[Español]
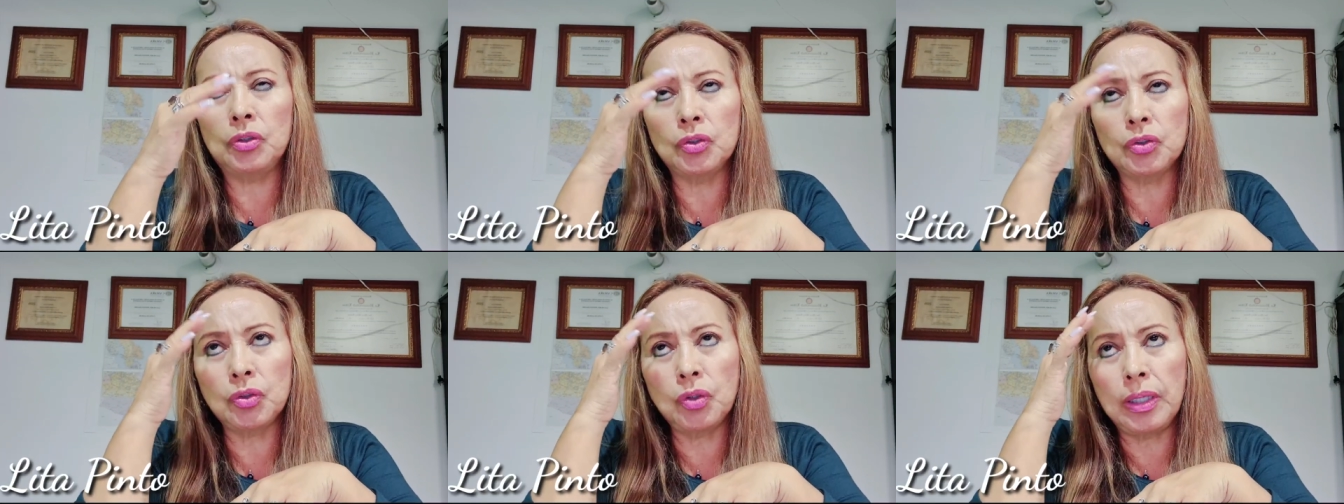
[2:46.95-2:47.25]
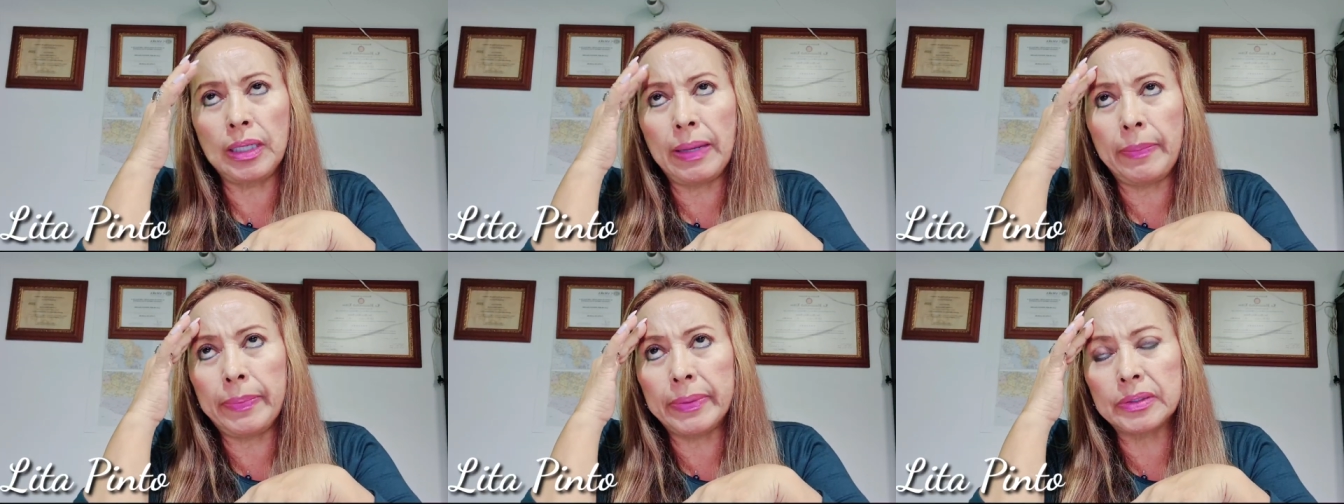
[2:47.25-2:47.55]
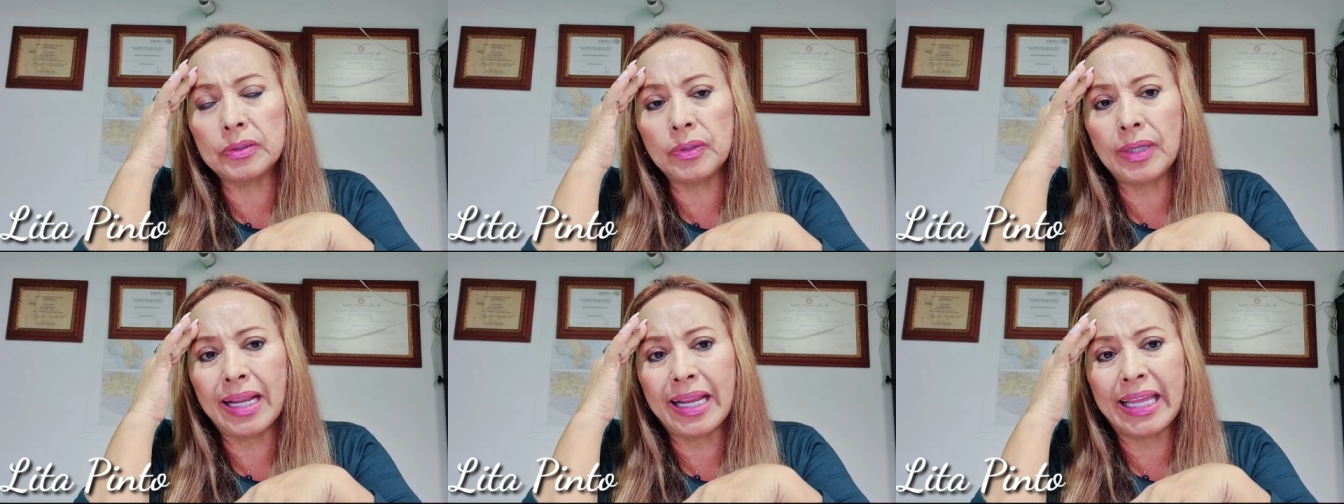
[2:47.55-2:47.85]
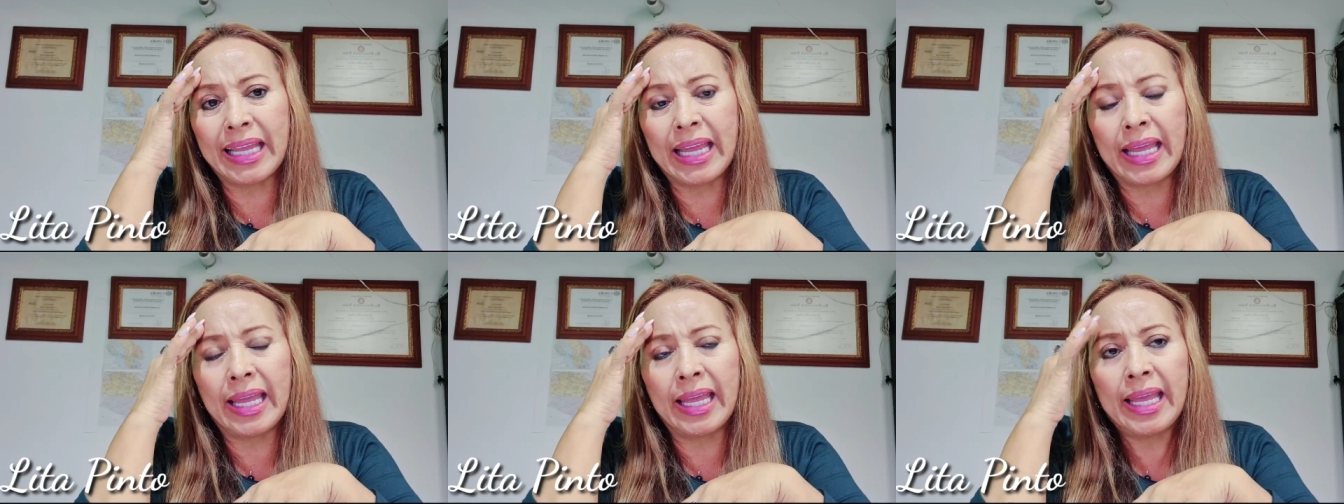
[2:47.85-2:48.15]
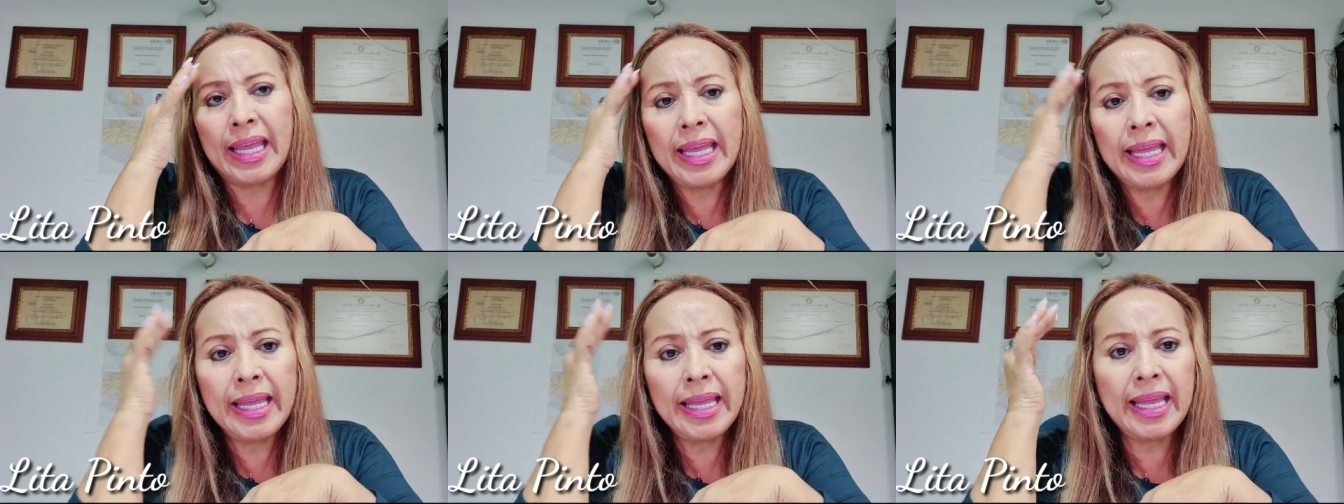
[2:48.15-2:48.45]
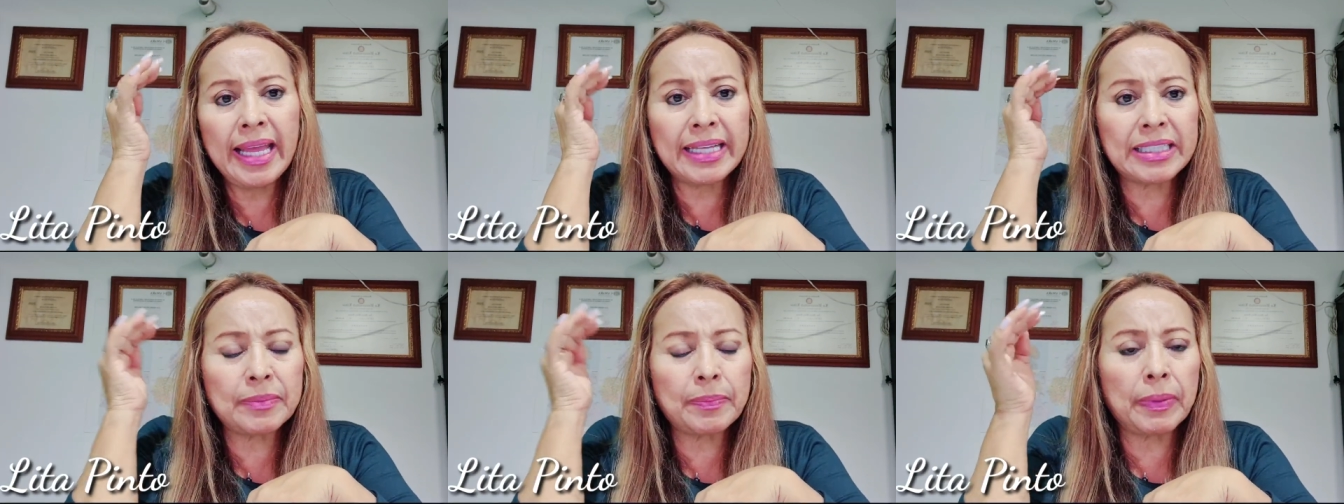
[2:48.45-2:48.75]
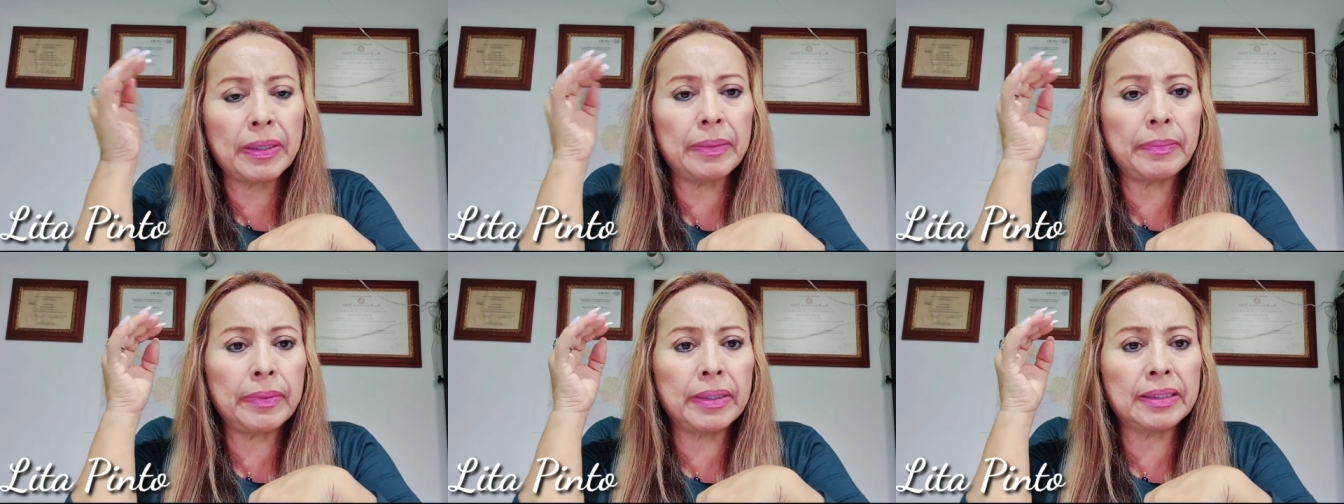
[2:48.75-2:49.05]
Yo soy la persona que he
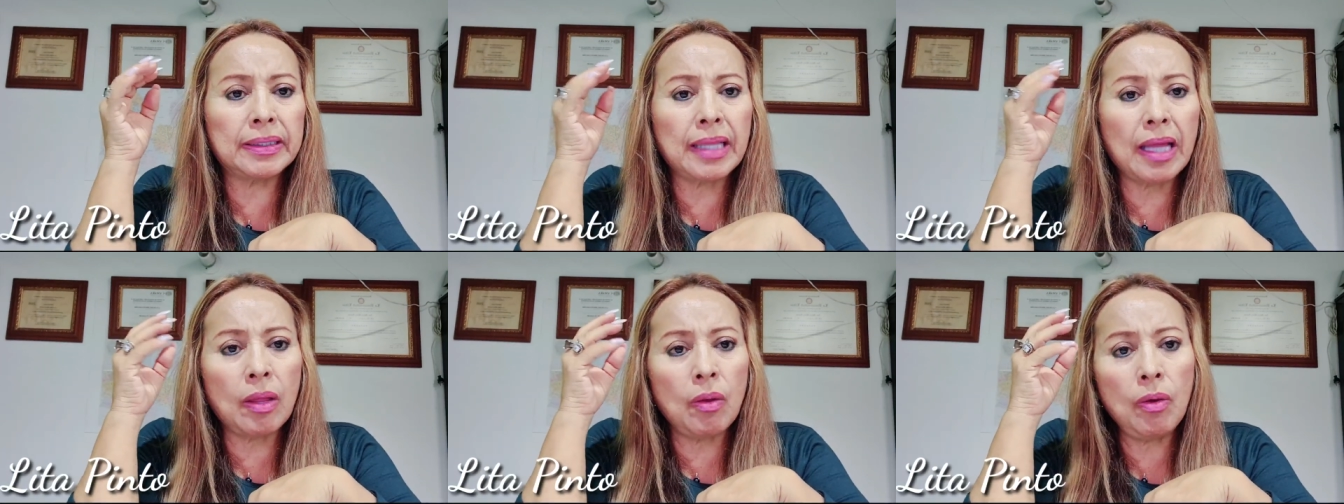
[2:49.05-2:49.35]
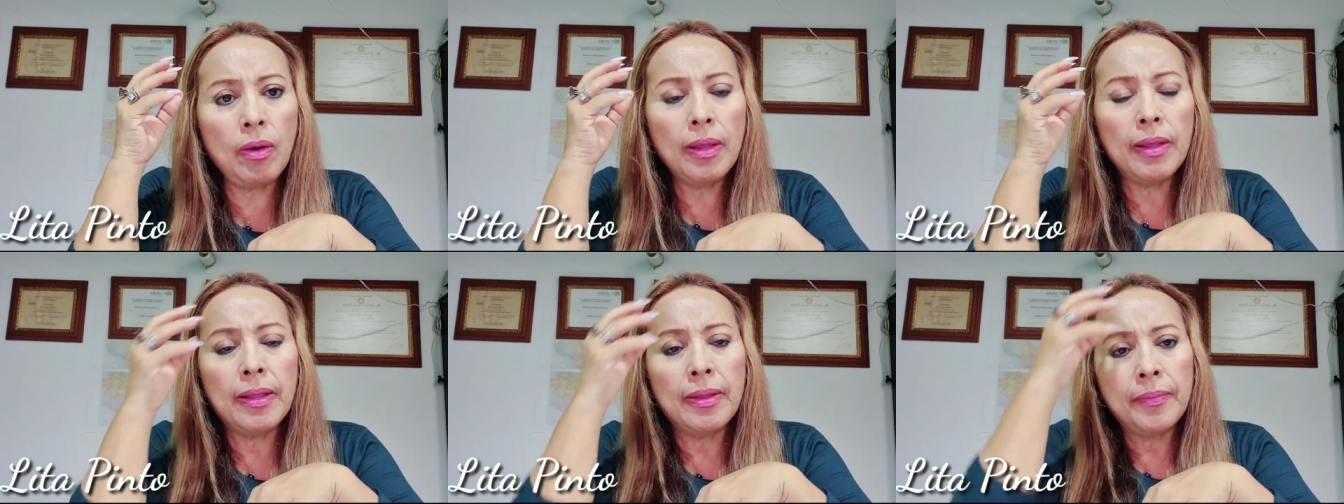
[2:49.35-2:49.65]
experimentado